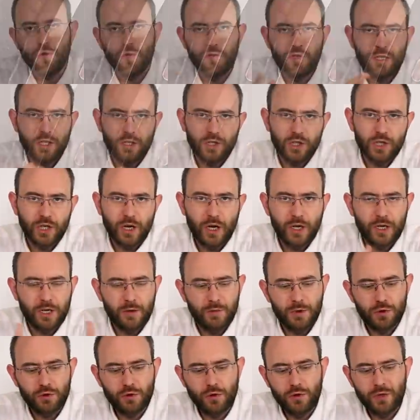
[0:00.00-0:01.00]
bir önceki
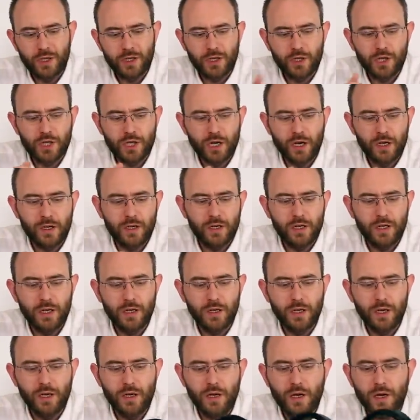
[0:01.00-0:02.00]
şarkı, bir sonraki şarkı
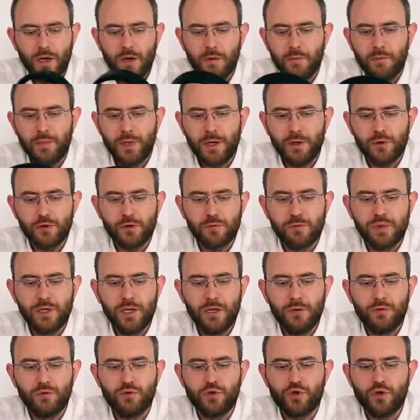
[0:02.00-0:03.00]
ya da pause
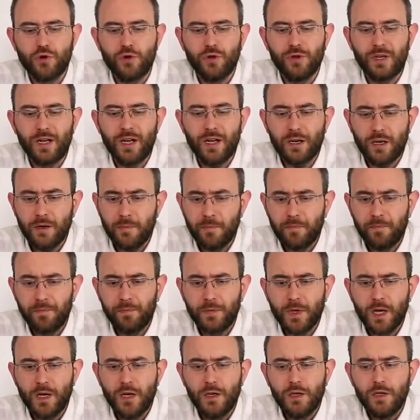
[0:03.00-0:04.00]
play tuşu olarak
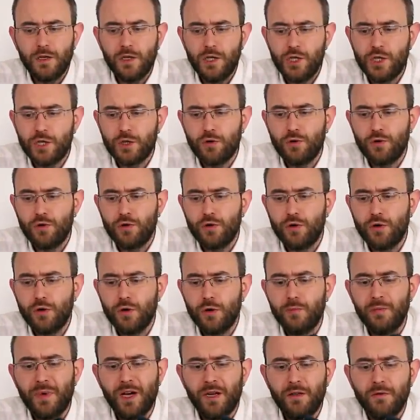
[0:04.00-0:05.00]
iş
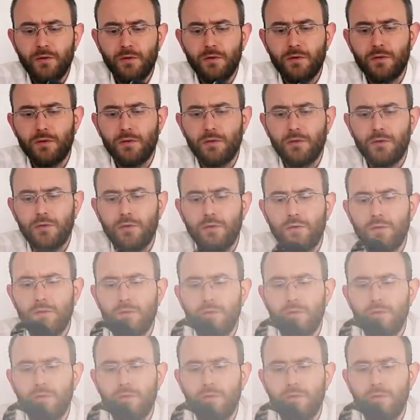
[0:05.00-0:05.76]
görüyor. Ben e,